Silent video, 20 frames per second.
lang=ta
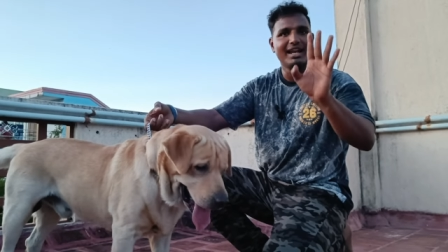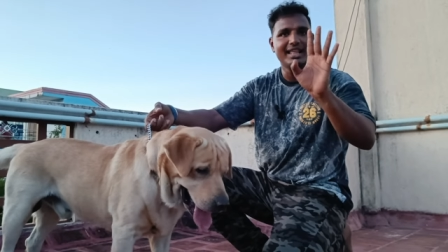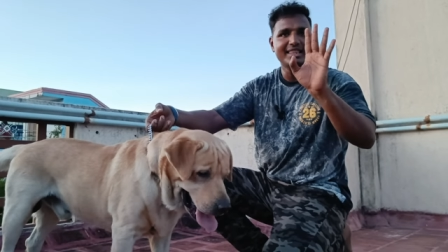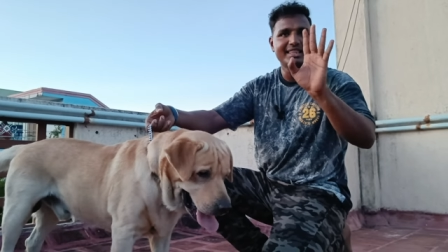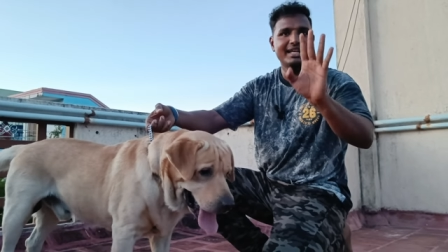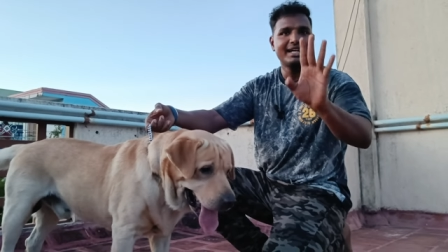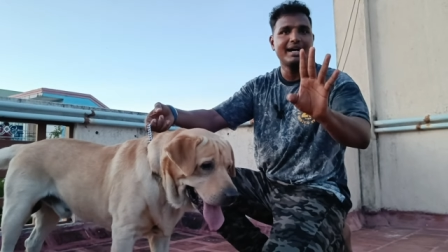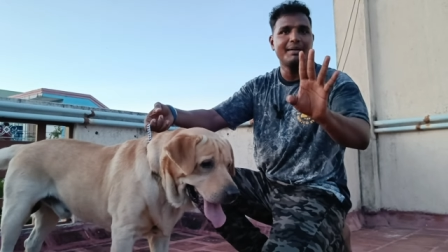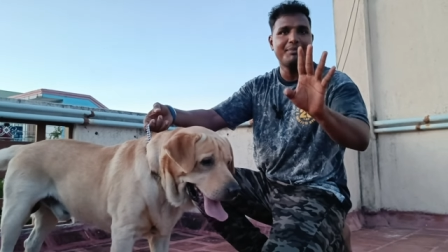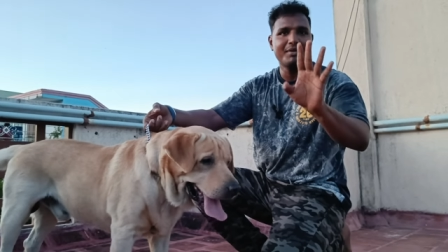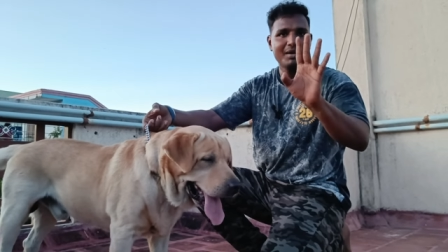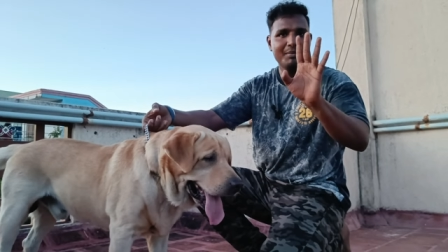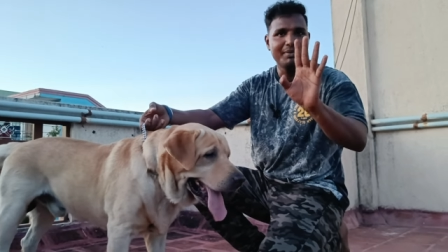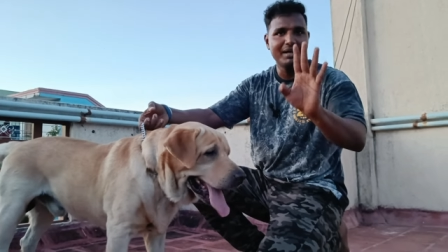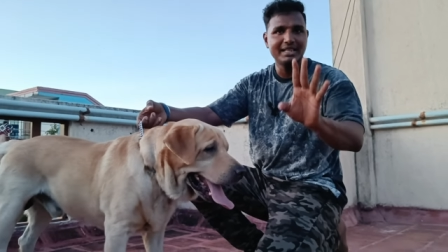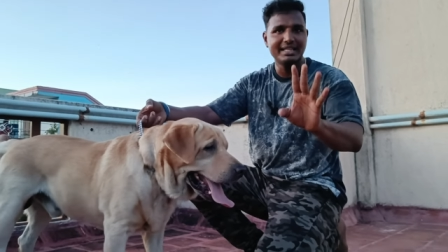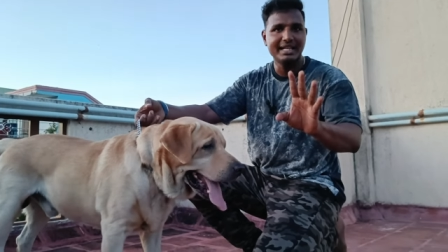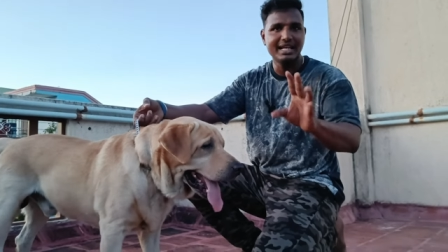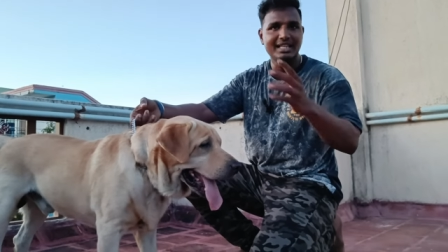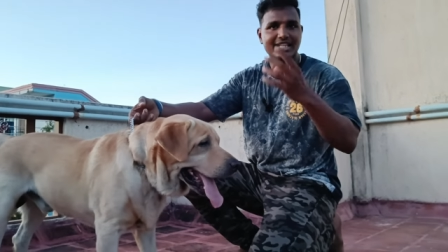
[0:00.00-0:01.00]
வளர்ந்ததுக்கு
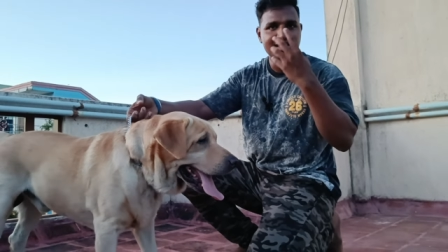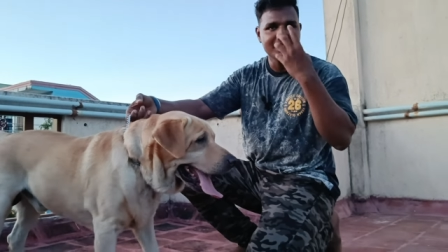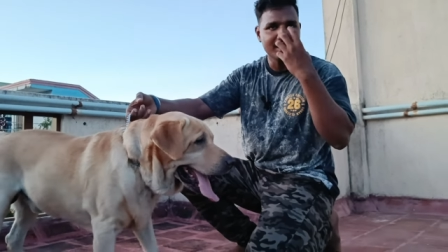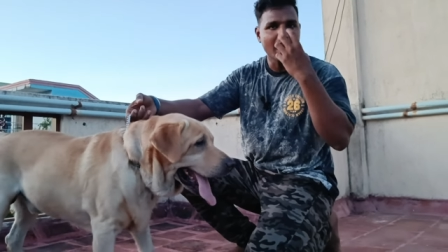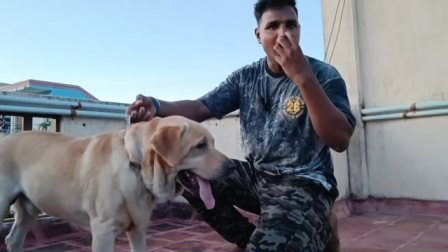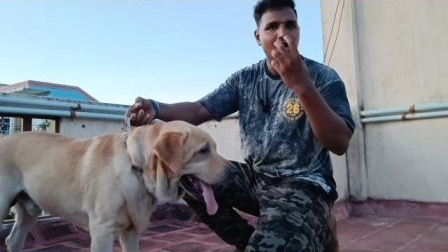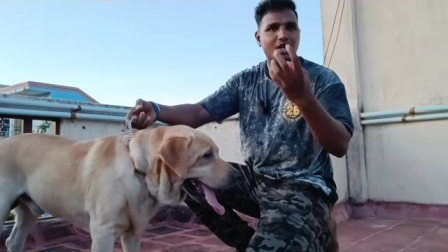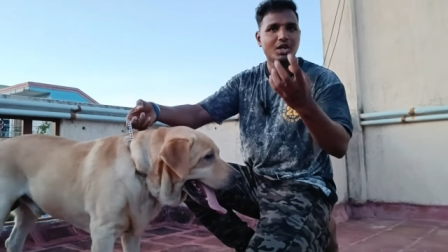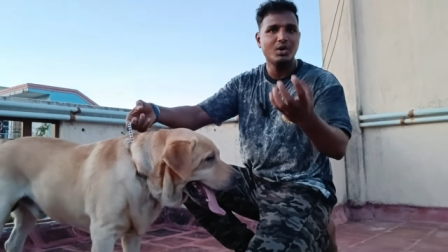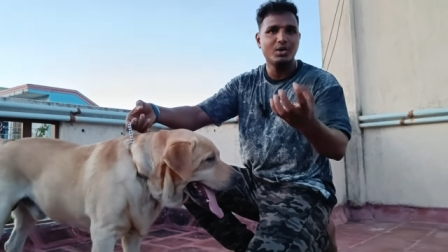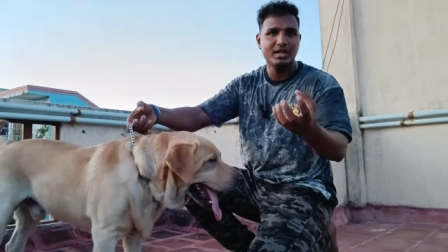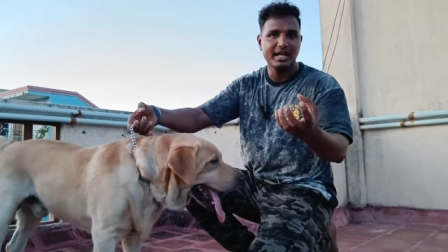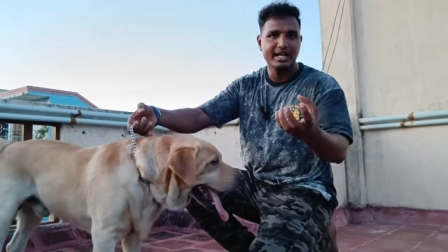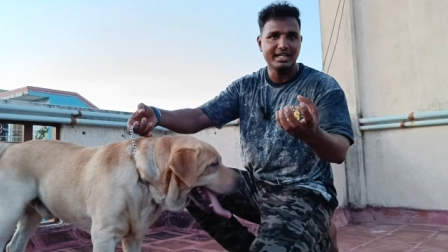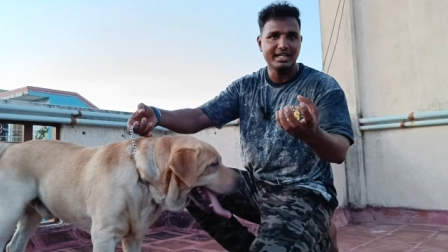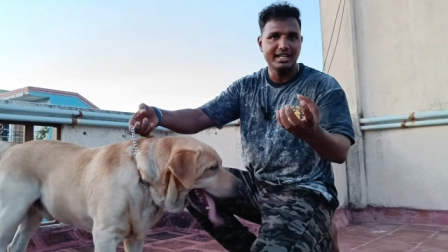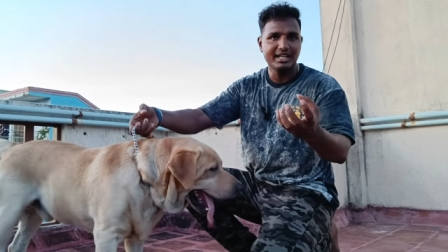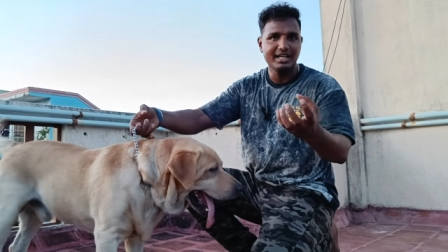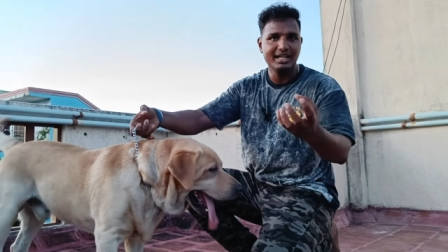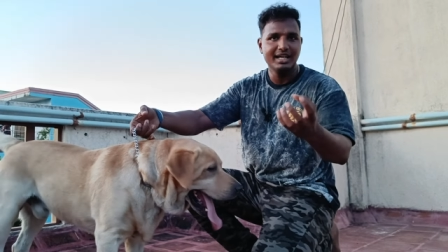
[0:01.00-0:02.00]
அப்புறம் அந்த ஸ்டார்ட்
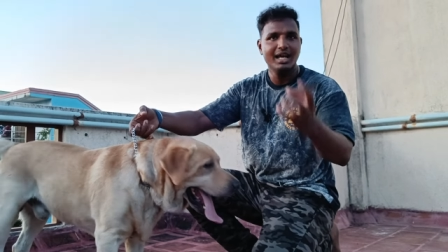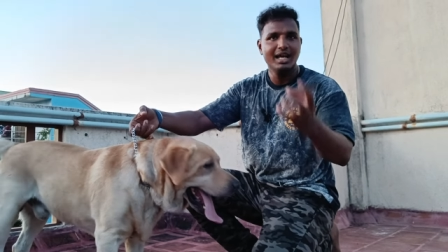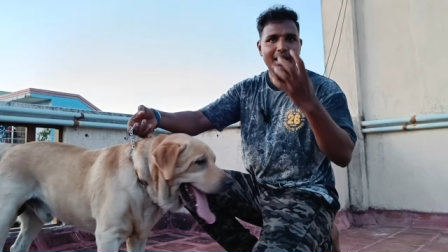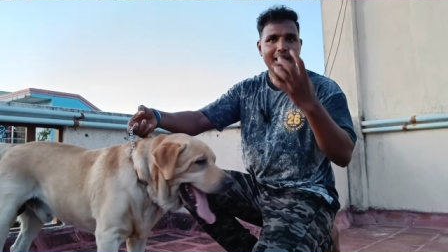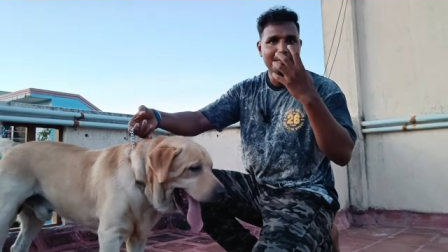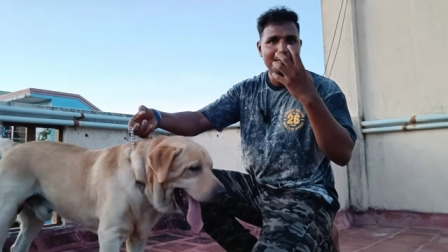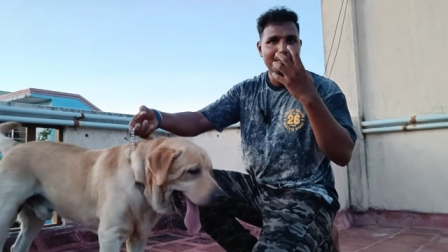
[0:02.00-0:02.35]
அவுட் ஆயிட்டு